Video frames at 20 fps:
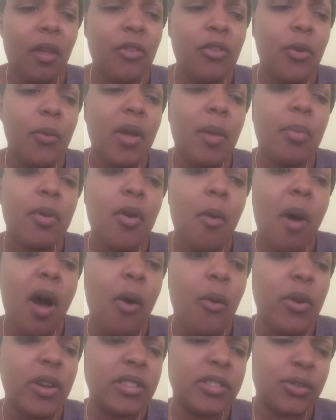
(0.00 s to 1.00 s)
Yo había
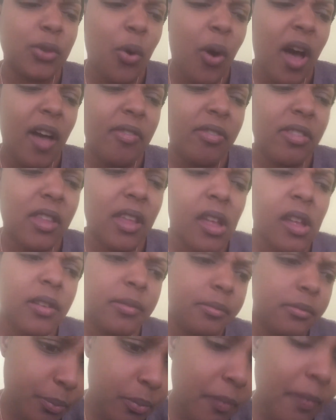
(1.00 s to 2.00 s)
probado eso antes.
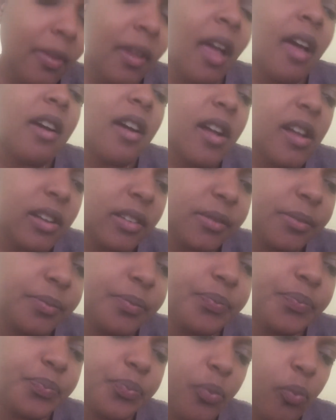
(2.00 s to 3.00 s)

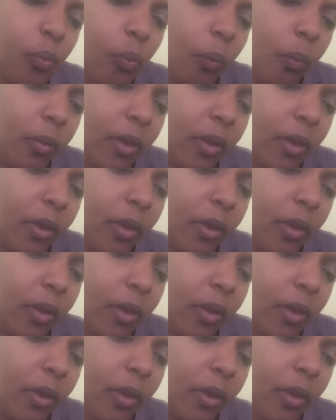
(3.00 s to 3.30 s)
Mm.